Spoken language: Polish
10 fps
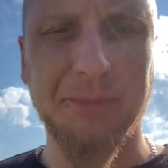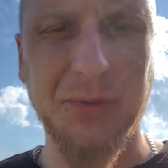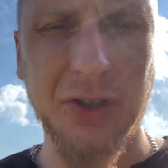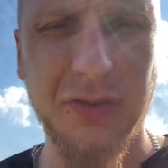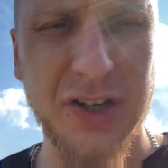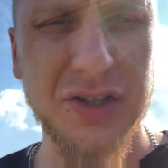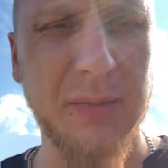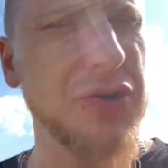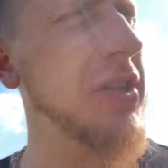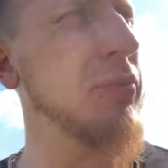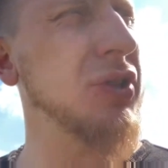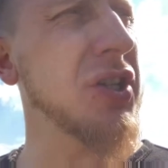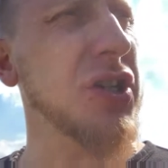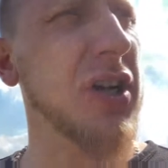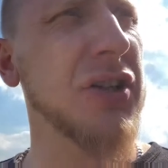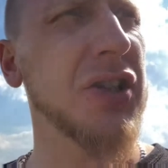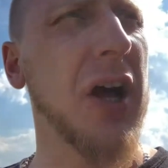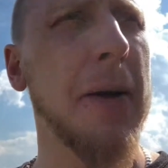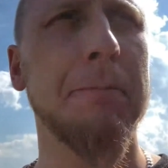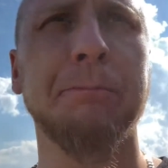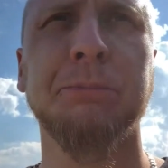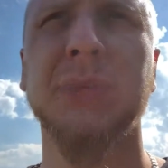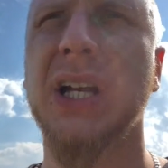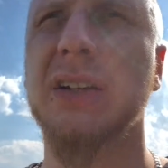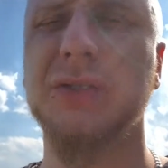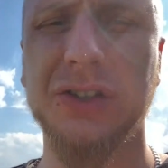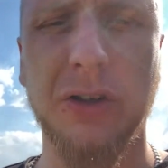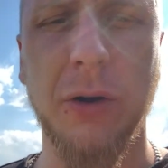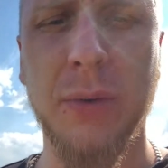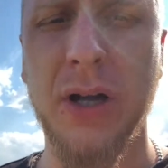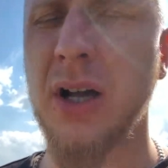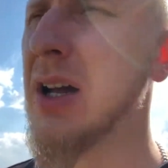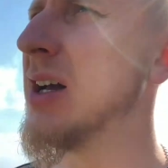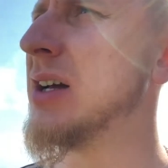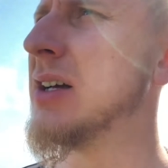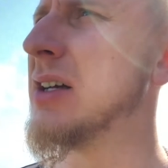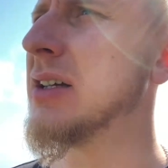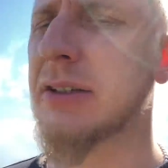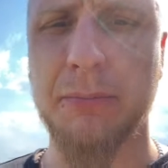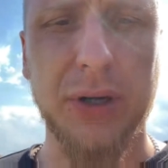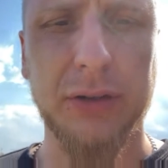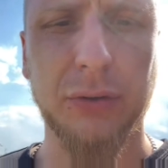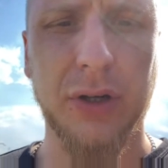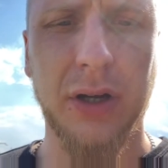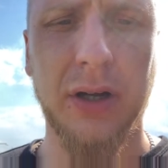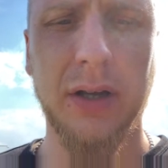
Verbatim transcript: No i wreszcie można ponarzekać na wysoką temperaturę,